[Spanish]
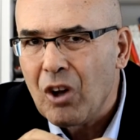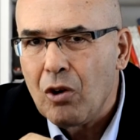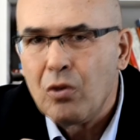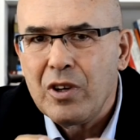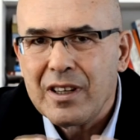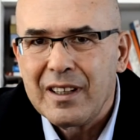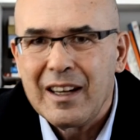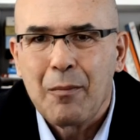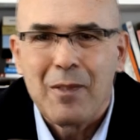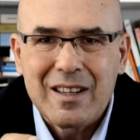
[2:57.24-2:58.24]
una
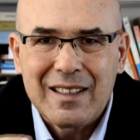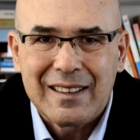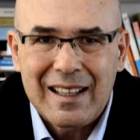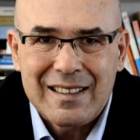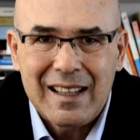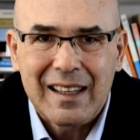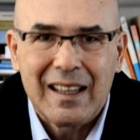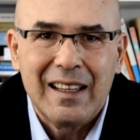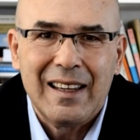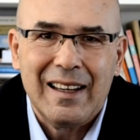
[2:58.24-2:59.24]
escena más
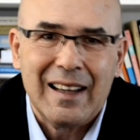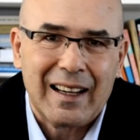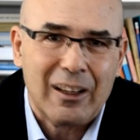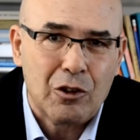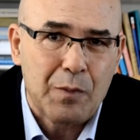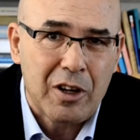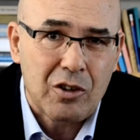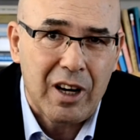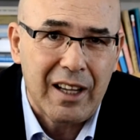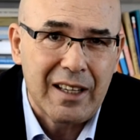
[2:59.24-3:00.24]
detallada en la que los
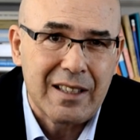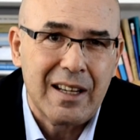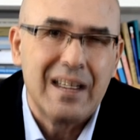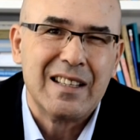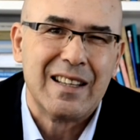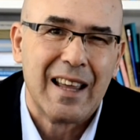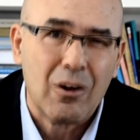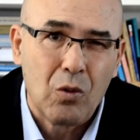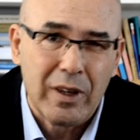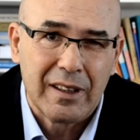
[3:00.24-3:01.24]
personajes se dan
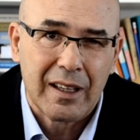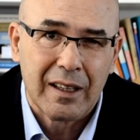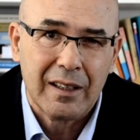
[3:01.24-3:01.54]
cuenta